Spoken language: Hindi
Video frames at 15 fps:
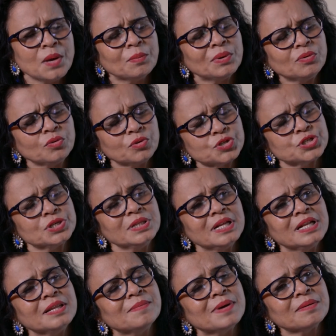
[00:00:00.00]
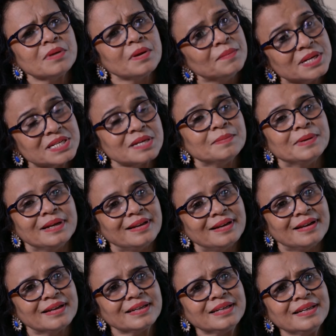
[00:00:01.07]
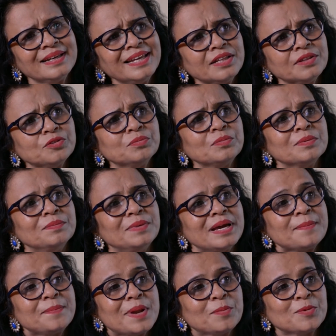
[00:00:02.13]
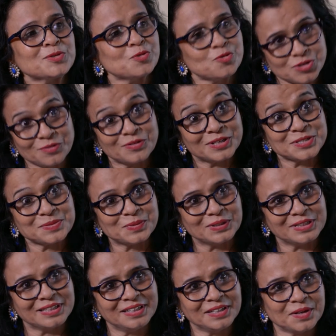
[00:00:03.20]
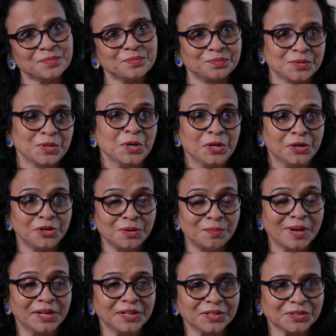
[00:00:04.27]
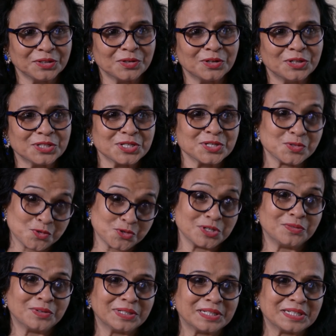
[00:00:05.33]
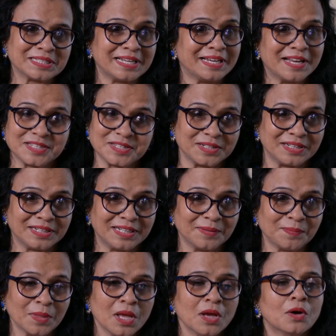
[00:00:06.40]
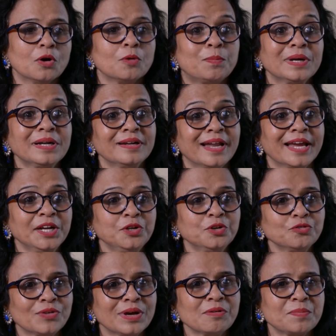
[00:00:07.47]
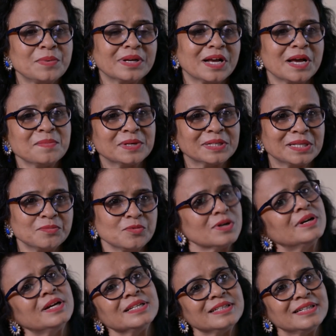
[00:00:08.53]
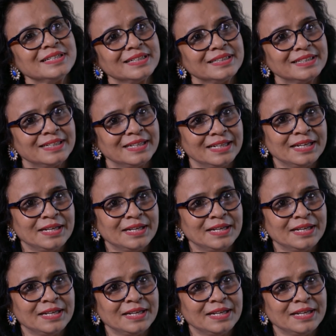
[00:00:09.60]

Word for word: पर वो क्वेश्चन दिल दिमाग में हमेशा बना रहा कि नहीं तुम मैं अपने आप को सोशल वर्कर्स बोलती थी हम निर्मला निकेतन कॉलेज के सोशल वर्कर्स हैं ऐसा करके और बट नाइन टू फाइव अपना काम ख़त्म हुआ घर चले जाते थे